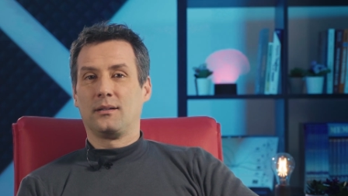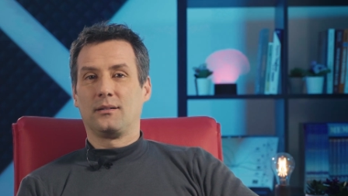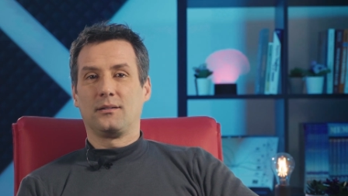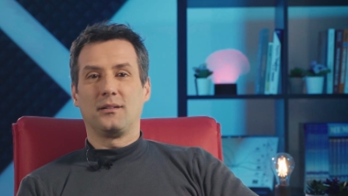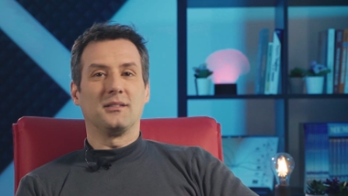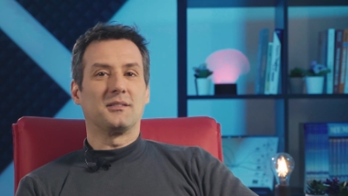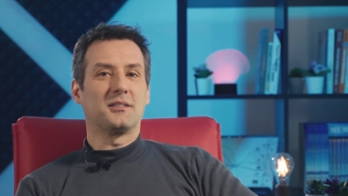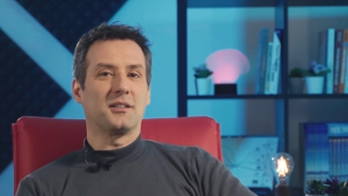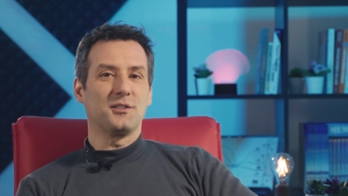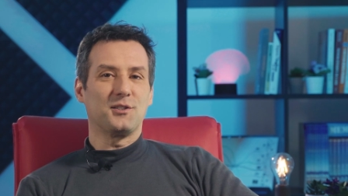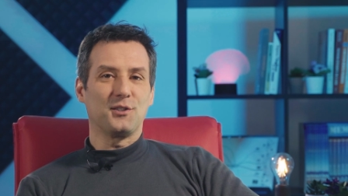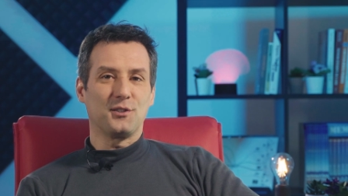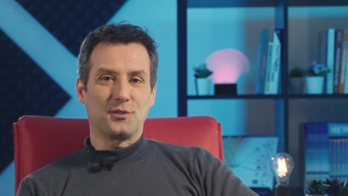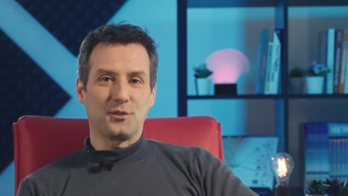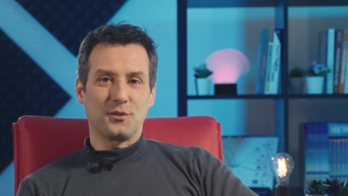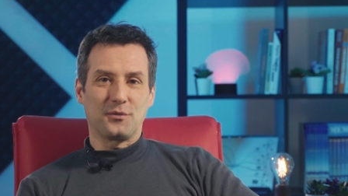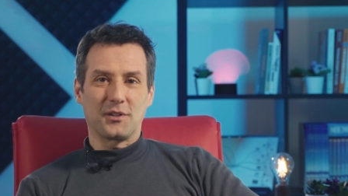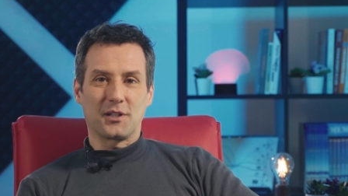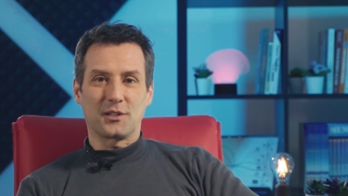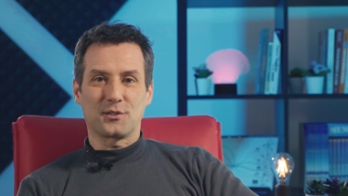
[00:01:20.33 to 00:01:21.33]
nel
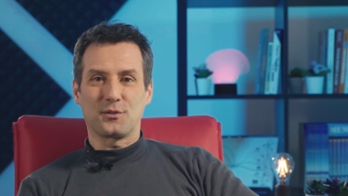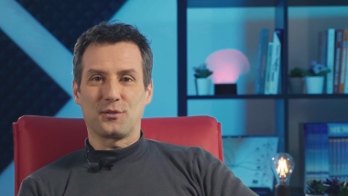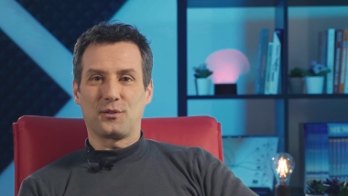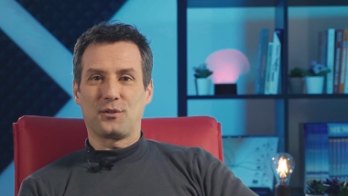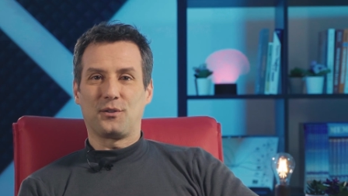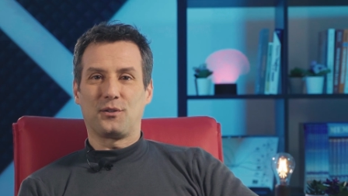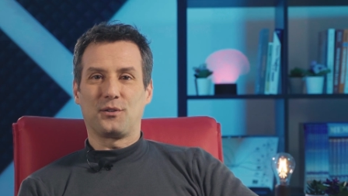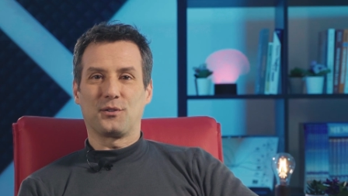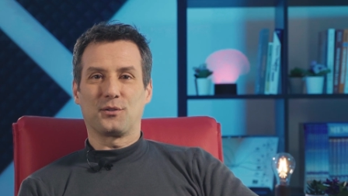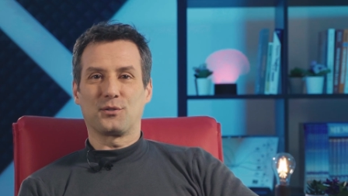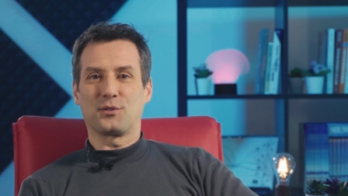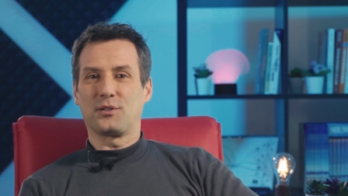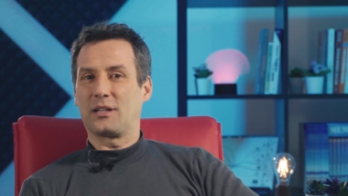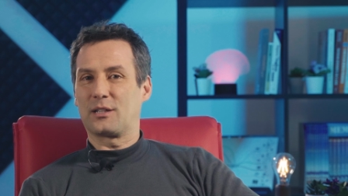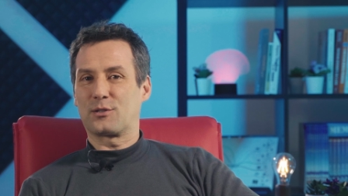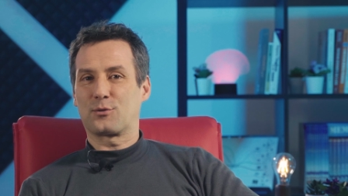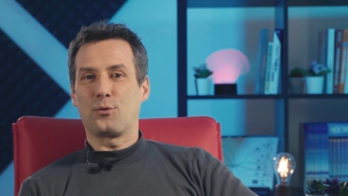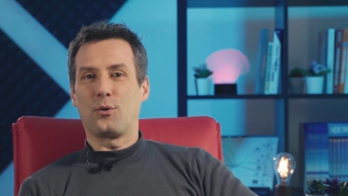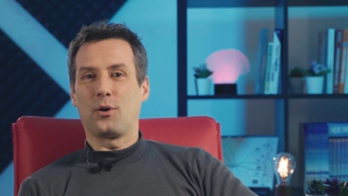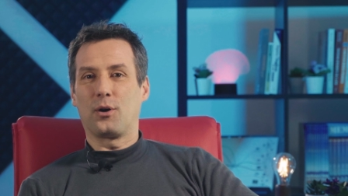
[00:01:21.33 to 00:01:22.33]
tragitto verso la
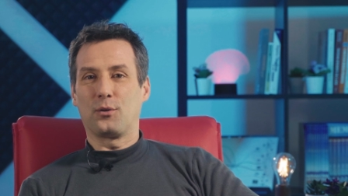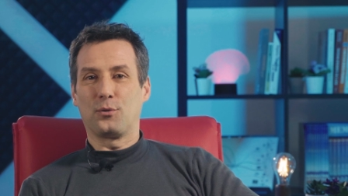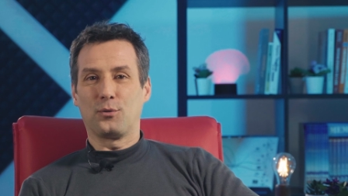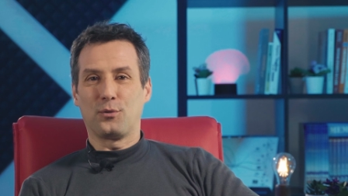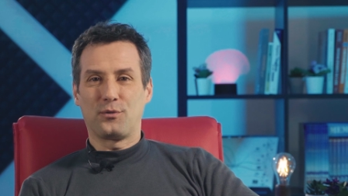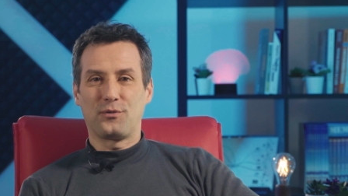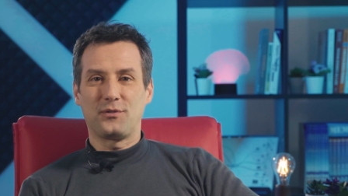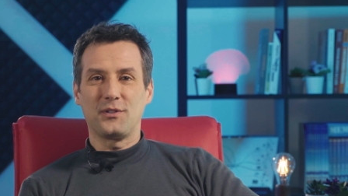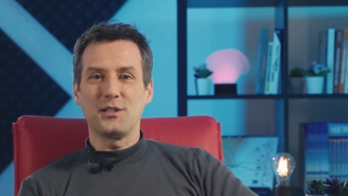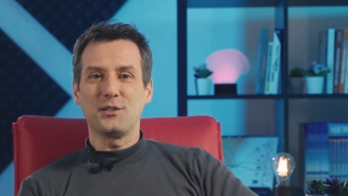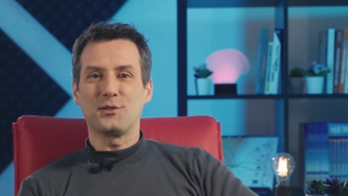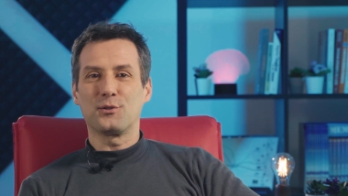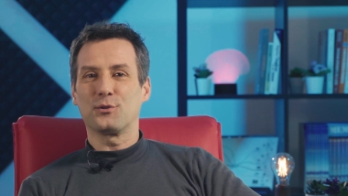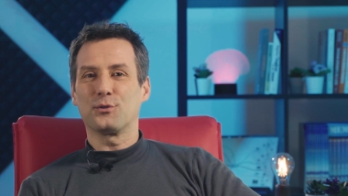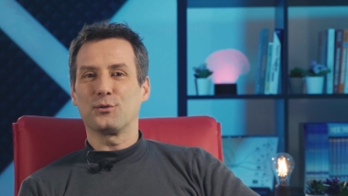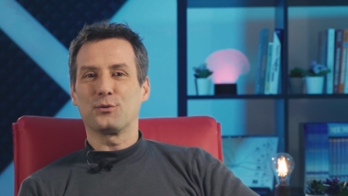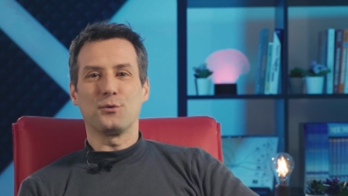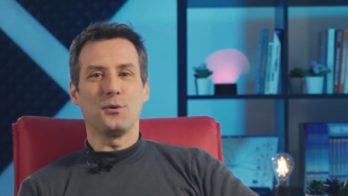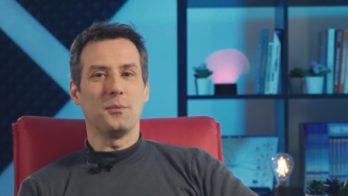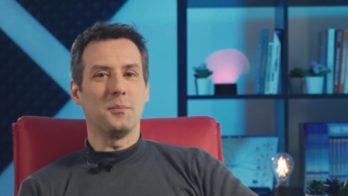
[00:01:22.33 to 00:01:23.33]
scuola o
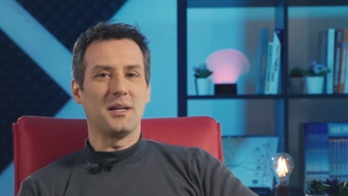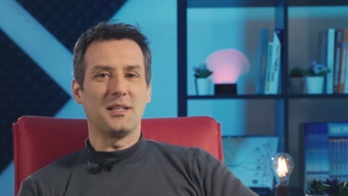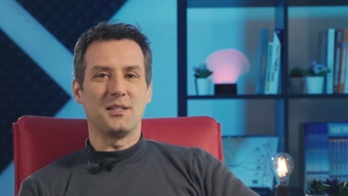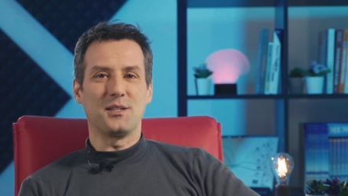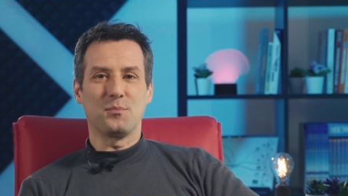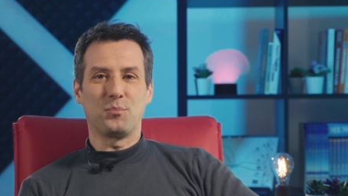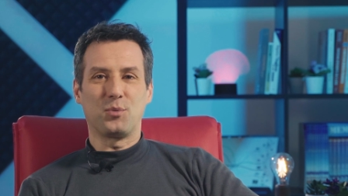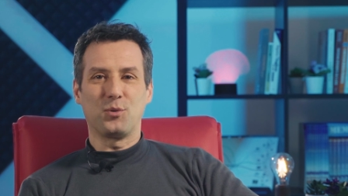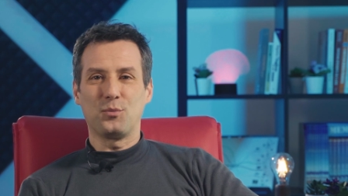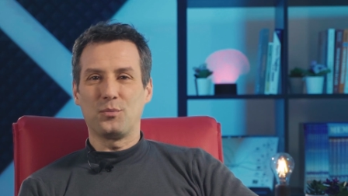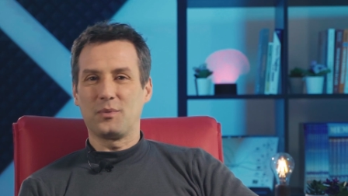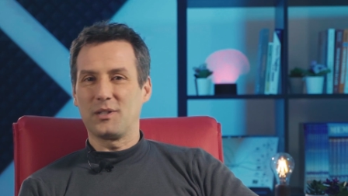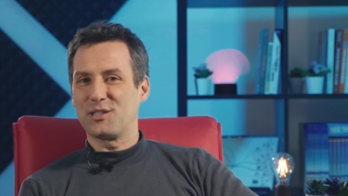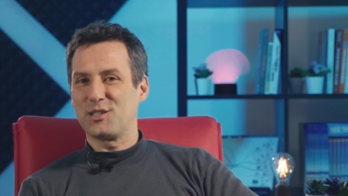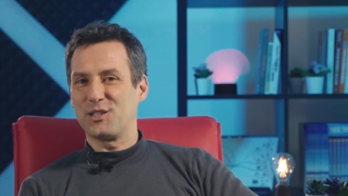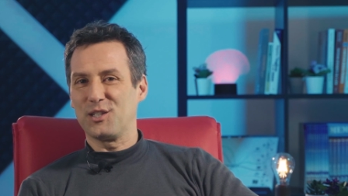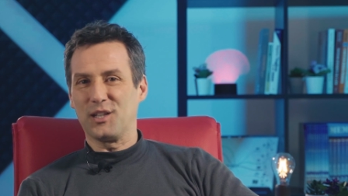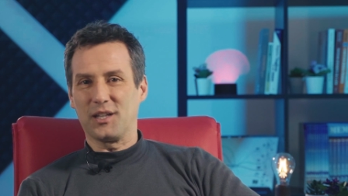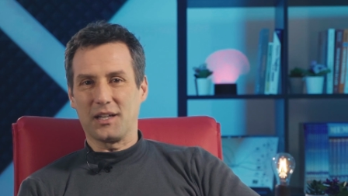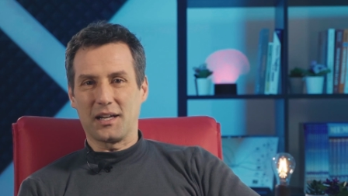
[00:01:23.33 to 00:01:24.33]
l'ufficio, sui mezzi
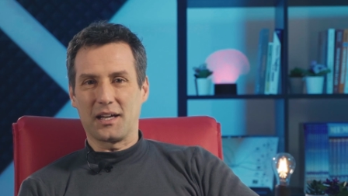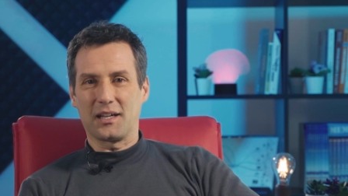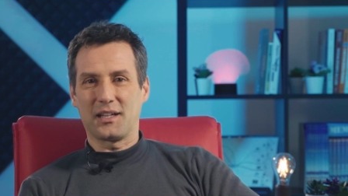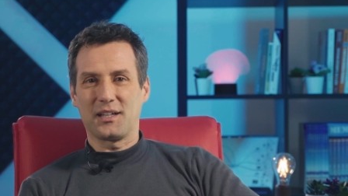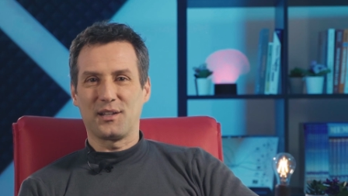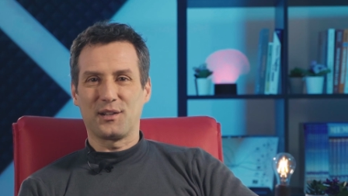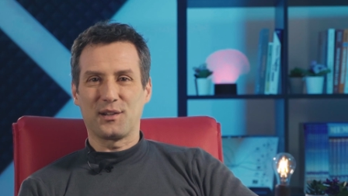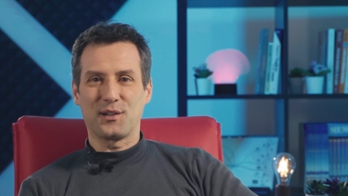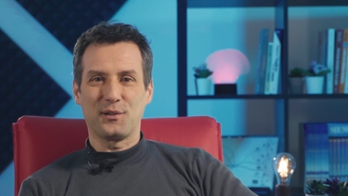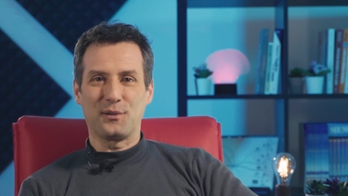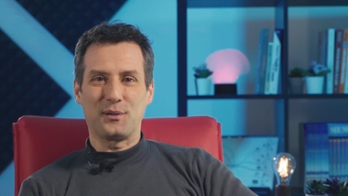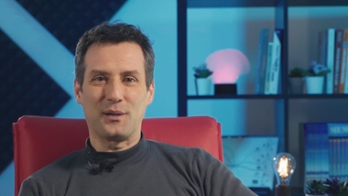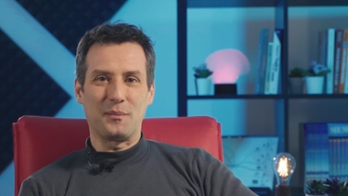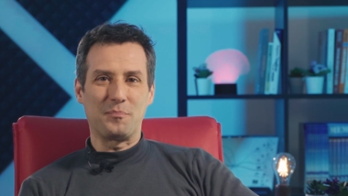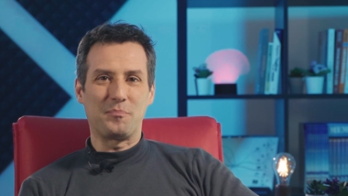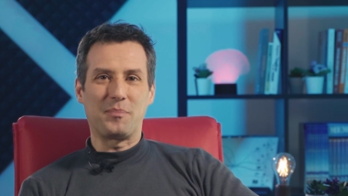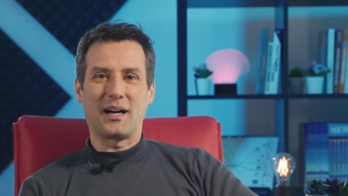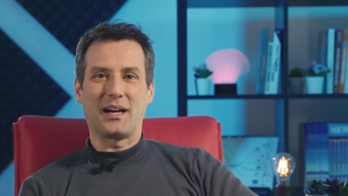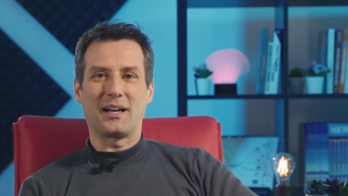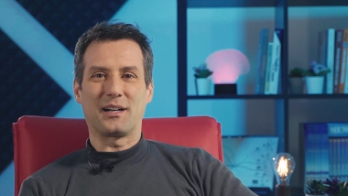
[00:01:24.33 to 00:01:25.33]
pubblici, in aereo,
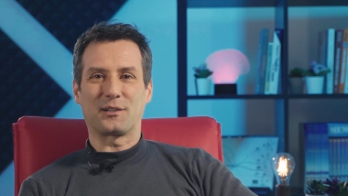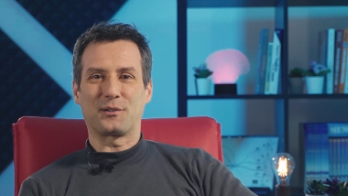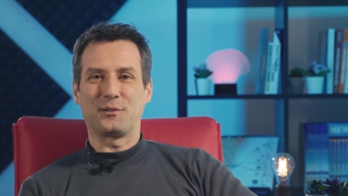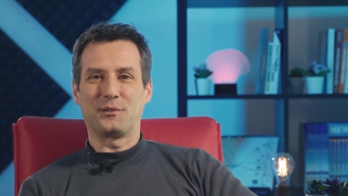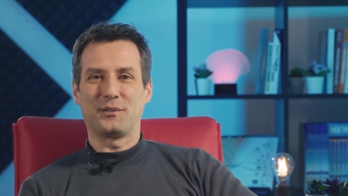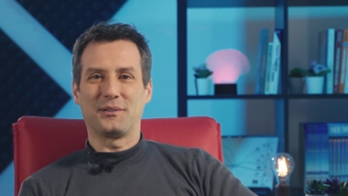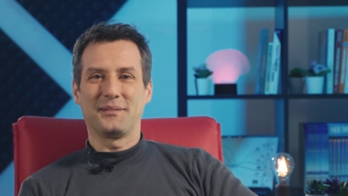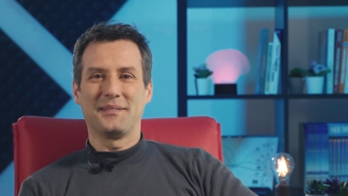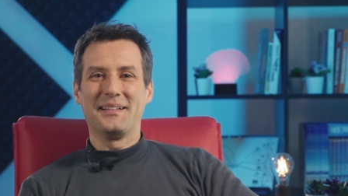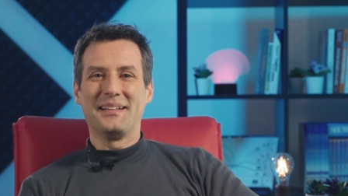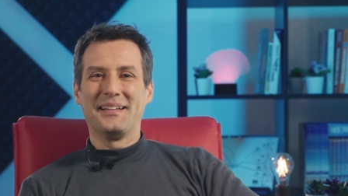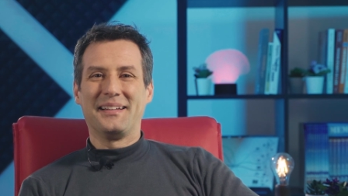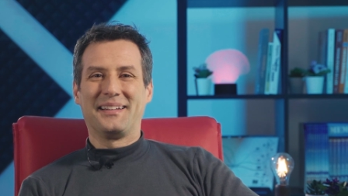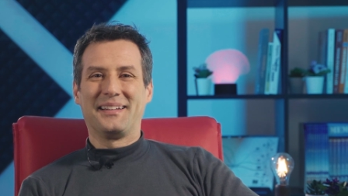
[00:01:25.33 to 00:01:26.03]
al parco,